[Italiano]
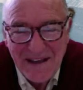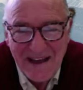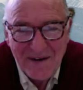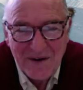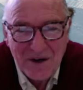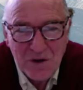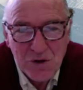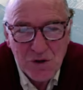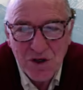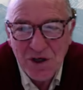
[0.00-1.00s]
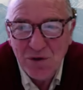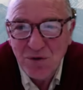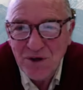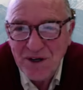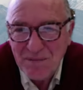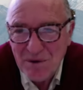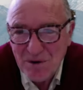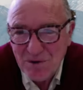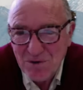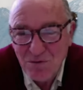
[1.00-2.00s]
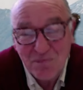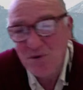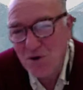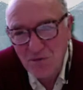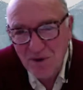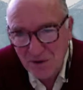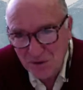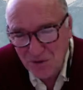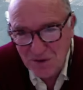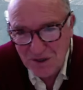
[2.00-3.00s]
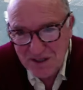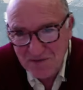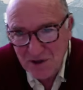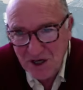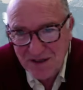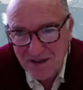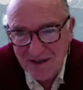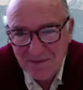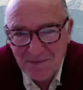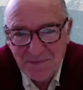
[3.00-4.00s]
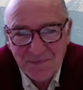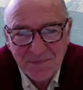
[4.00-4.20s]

Allora, io ci ho scritto un libro su, più o meno su questa vicenda, mm.